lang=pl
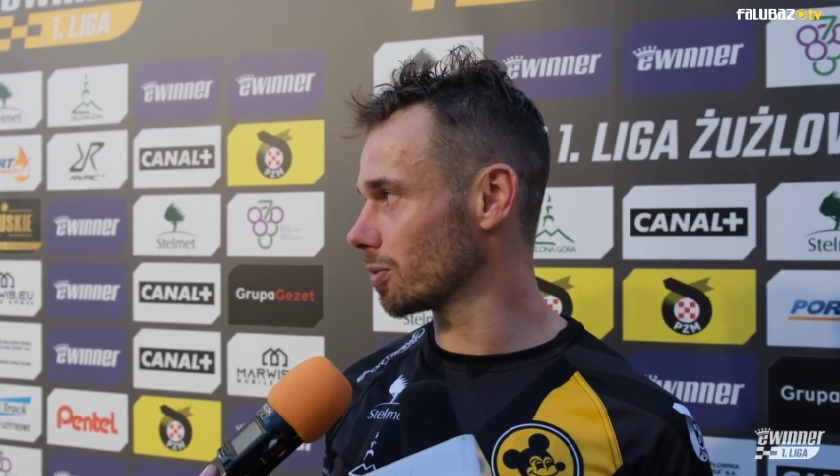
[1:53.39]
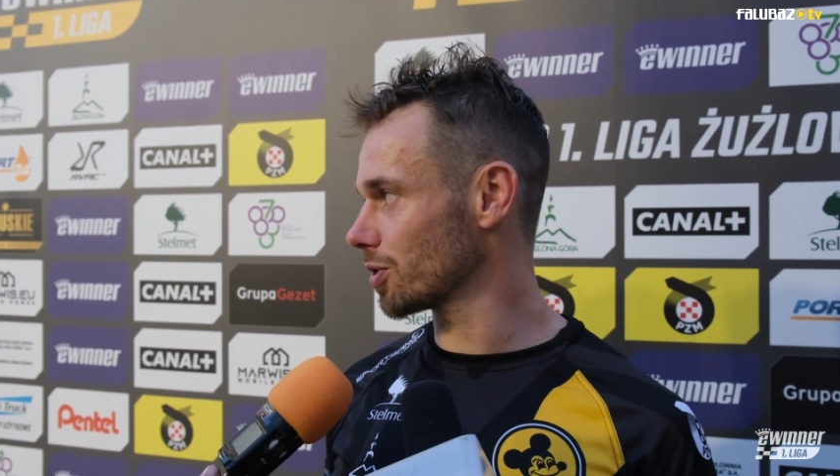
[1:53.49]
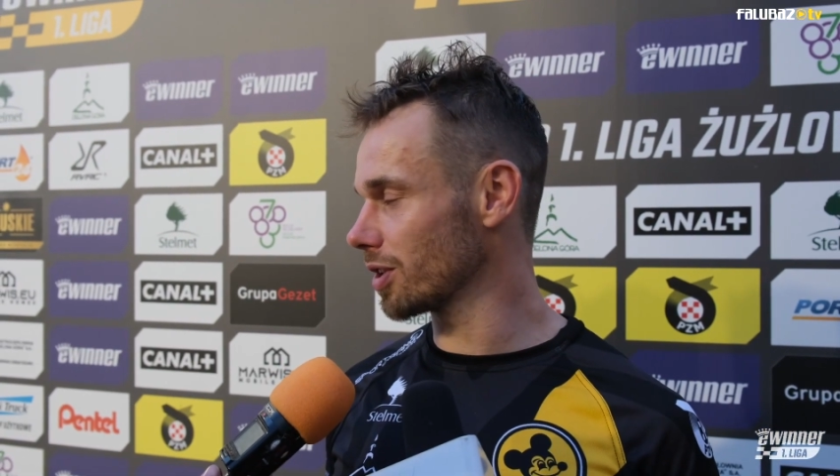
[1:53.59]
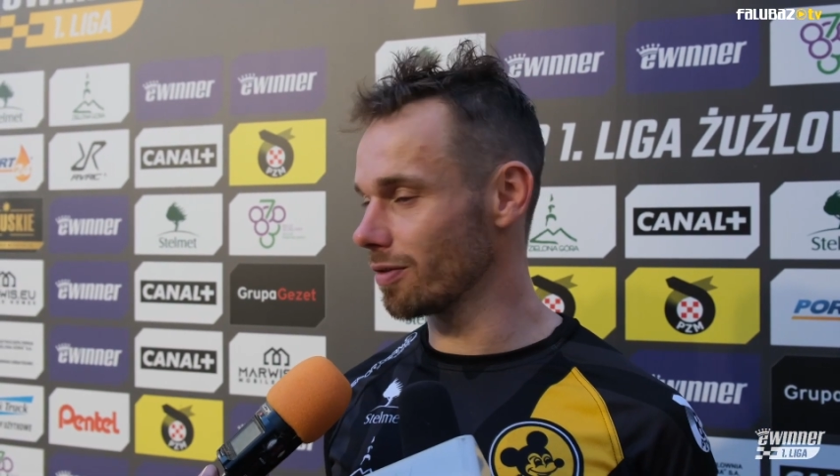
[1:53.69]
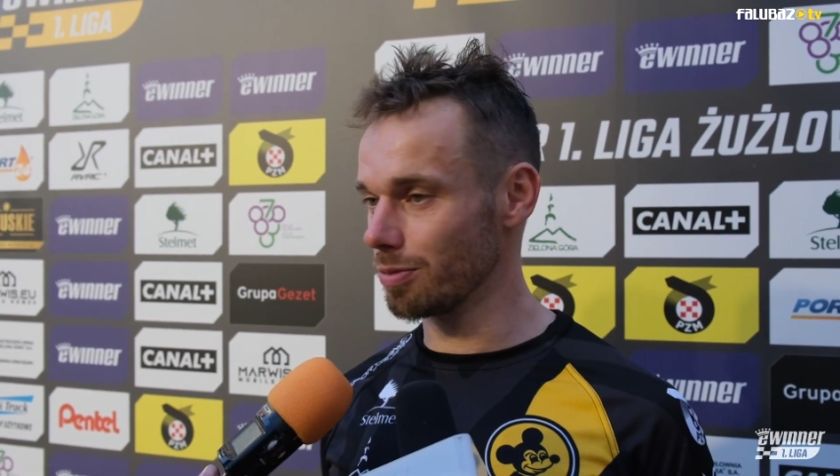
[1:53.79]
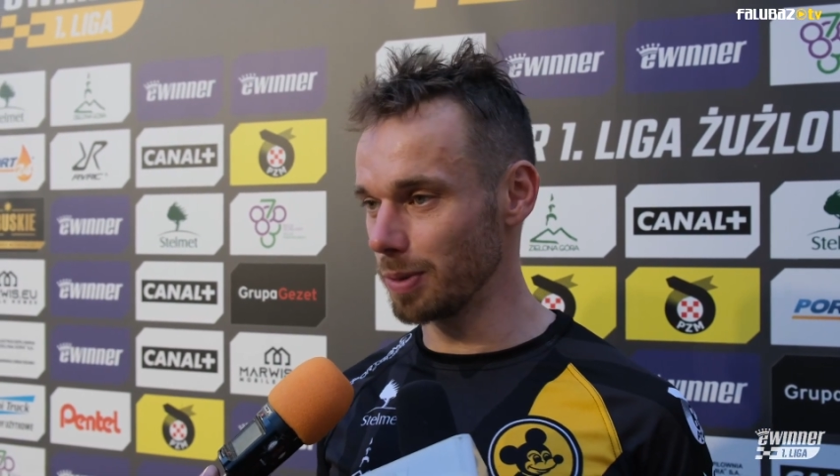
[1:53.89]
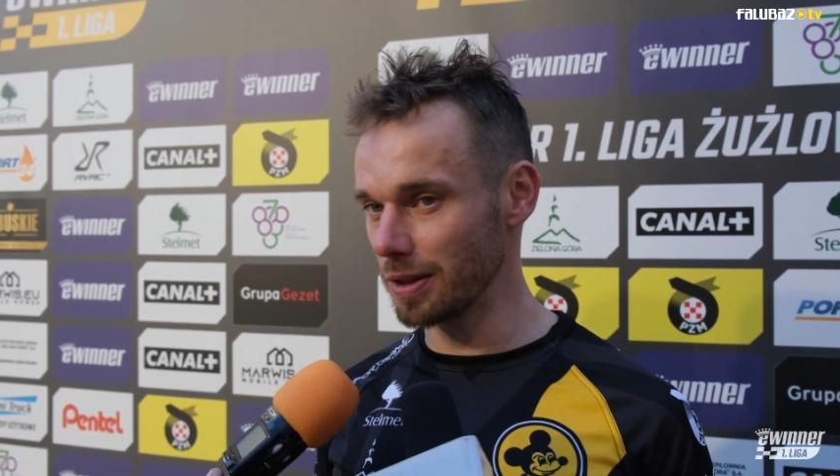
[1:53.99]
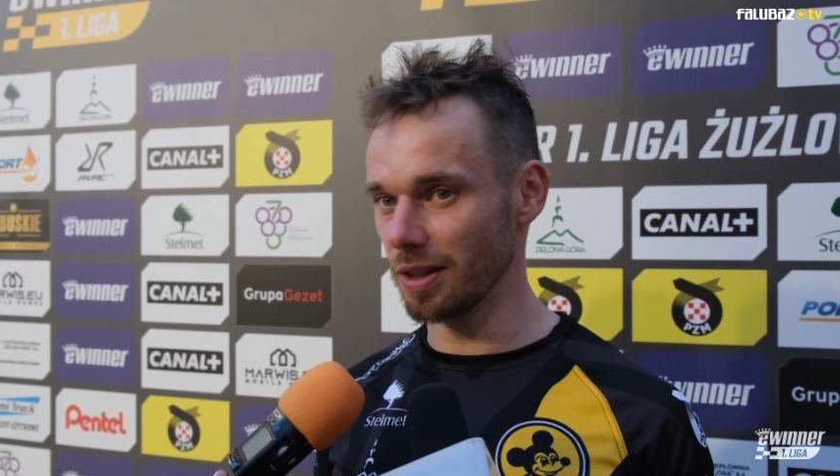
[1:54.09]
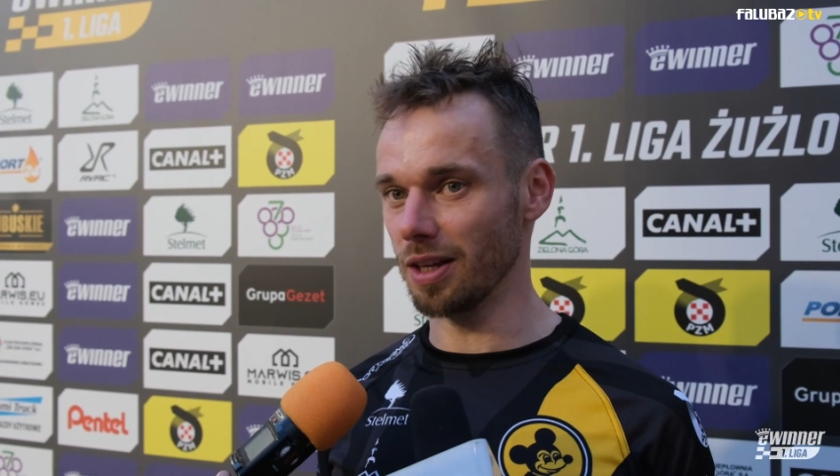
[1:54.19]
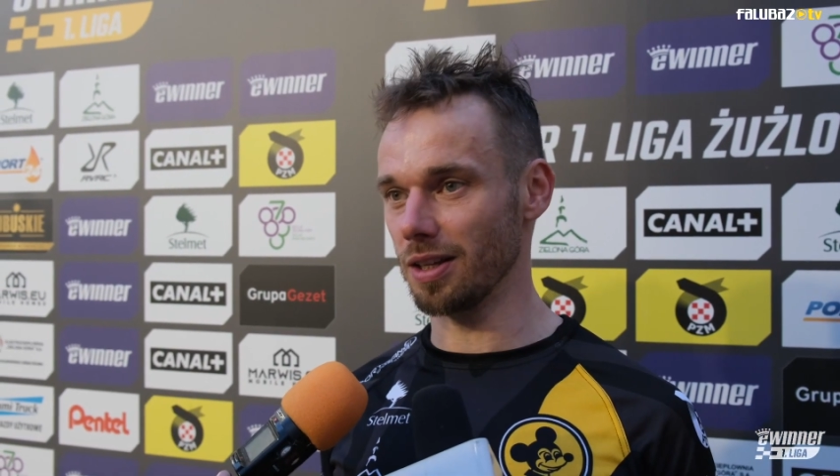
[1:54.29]
może nie
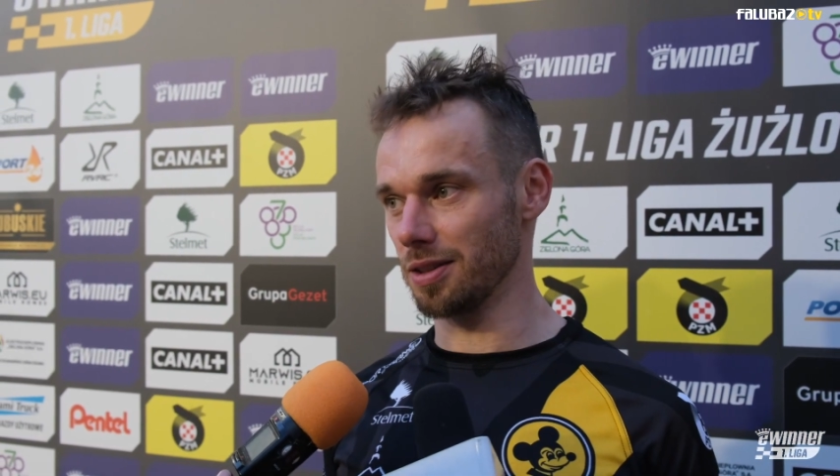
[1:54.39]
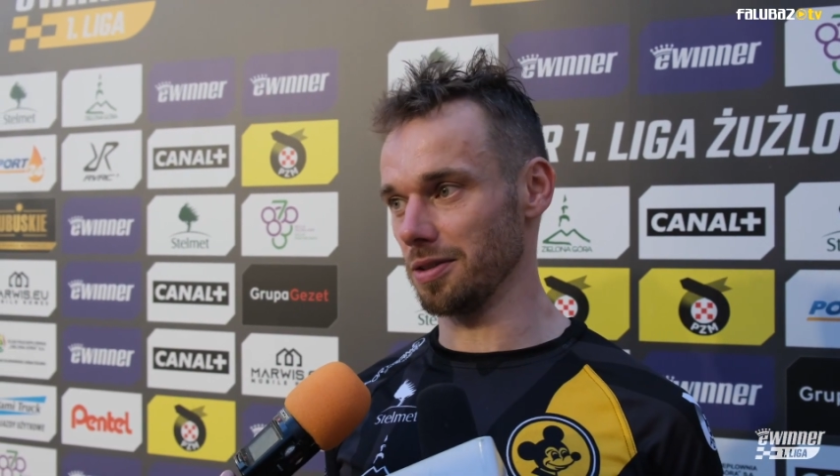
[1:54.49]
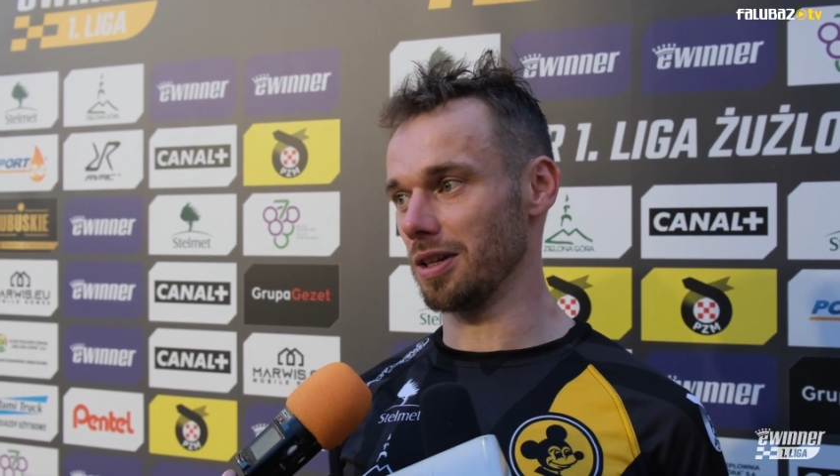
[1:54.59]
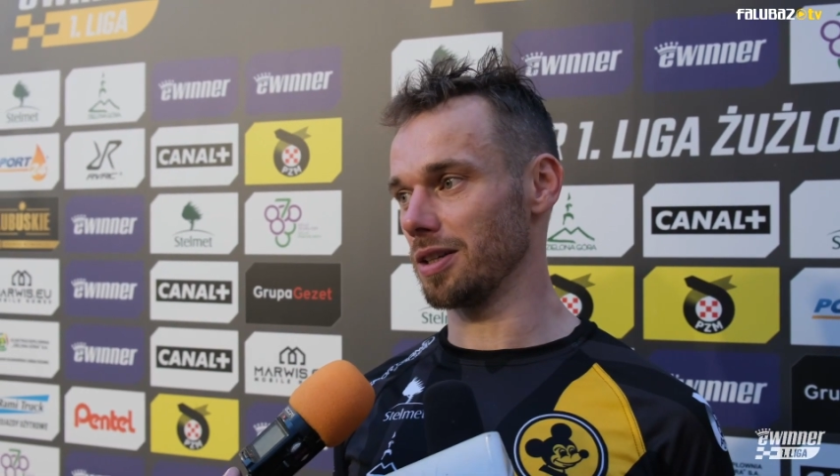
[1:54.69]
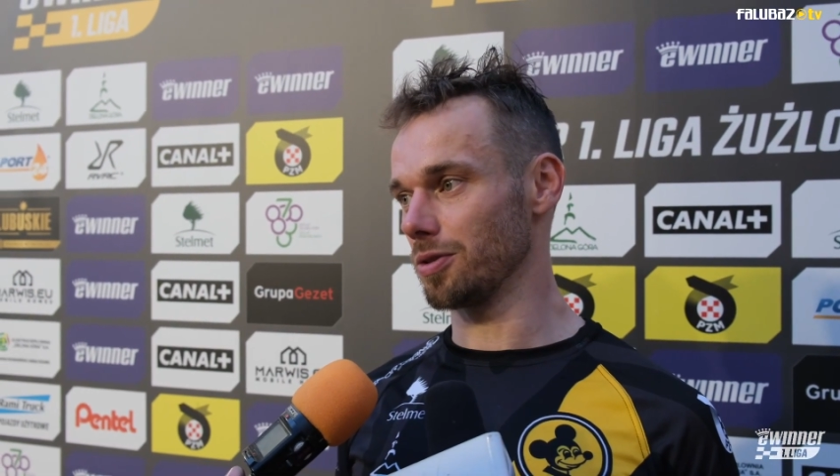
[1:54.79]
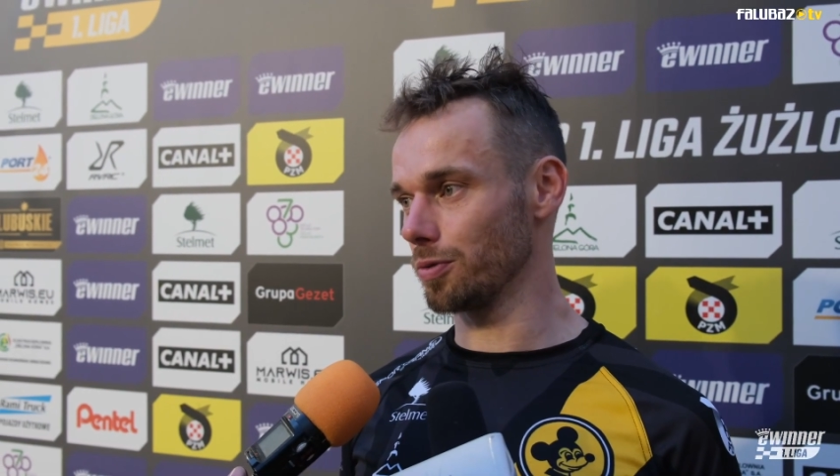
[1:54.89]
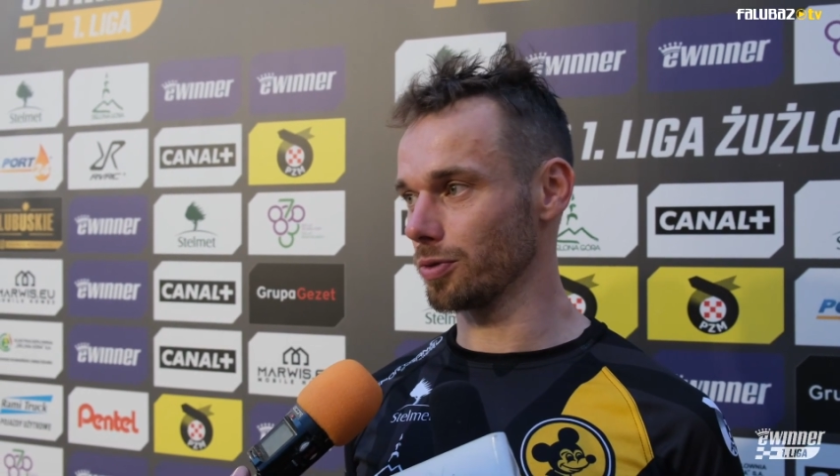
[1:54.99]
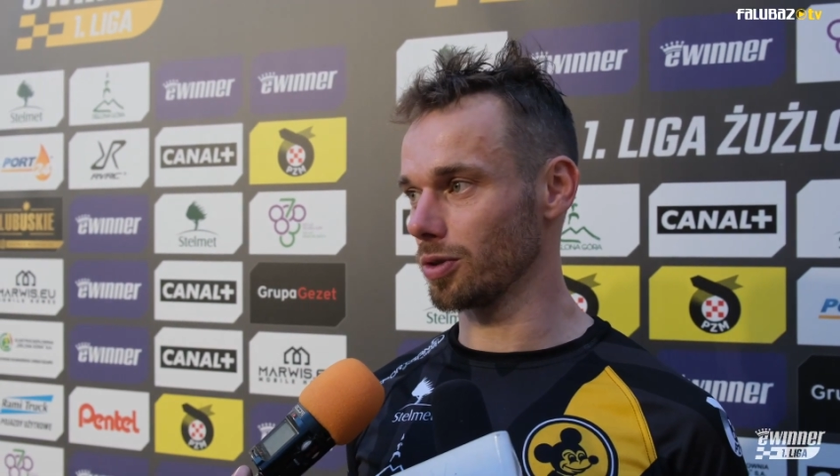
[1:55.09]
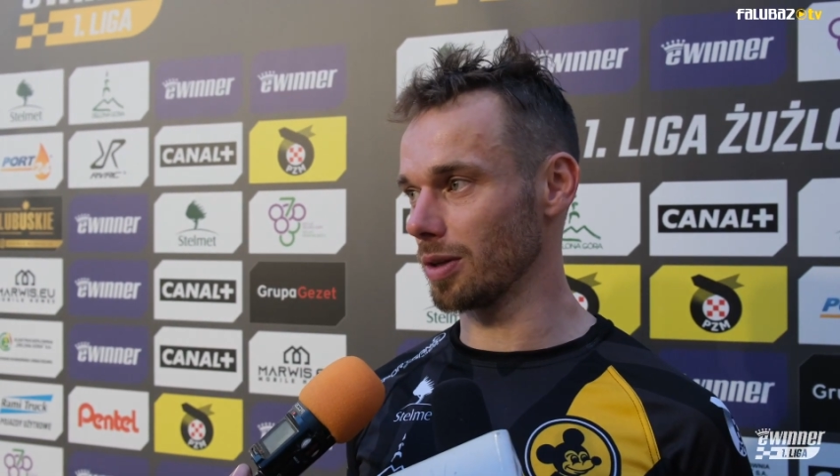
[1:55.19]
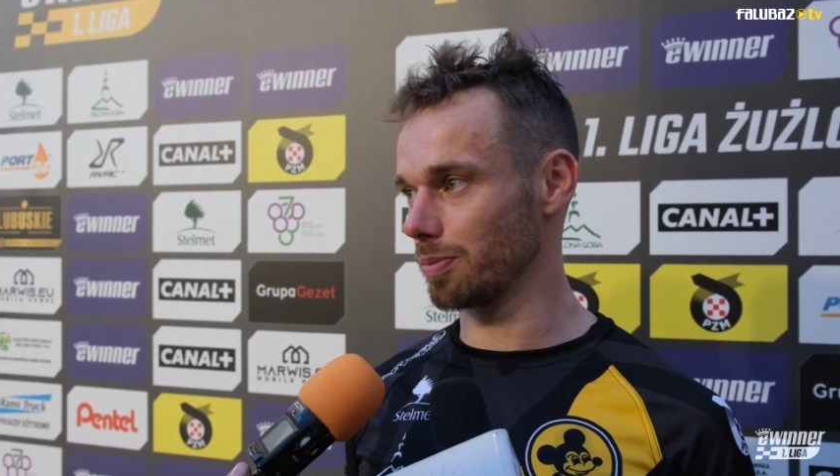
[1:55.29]
wybitnie, ale, ale
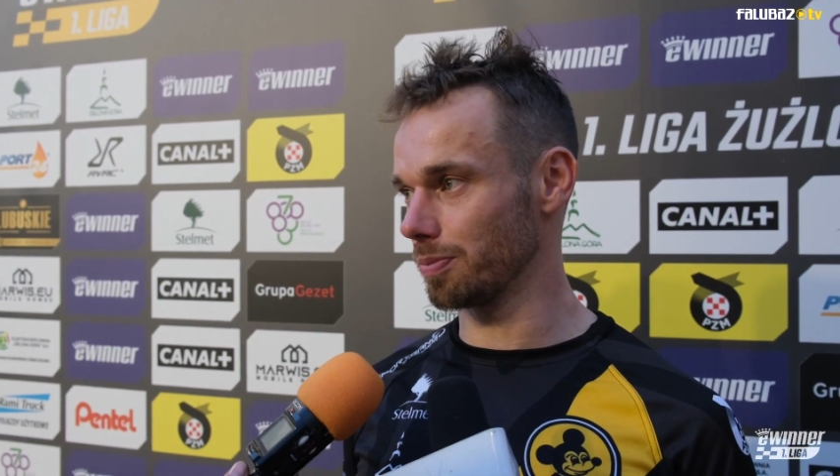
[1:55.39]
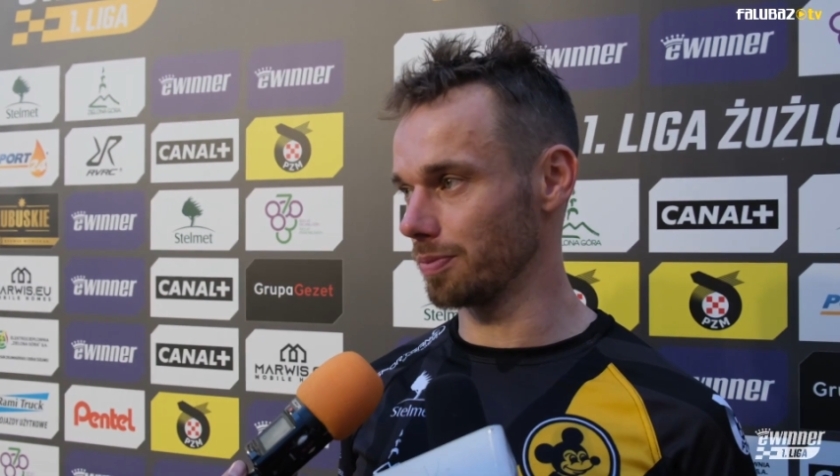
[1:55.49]
równo na,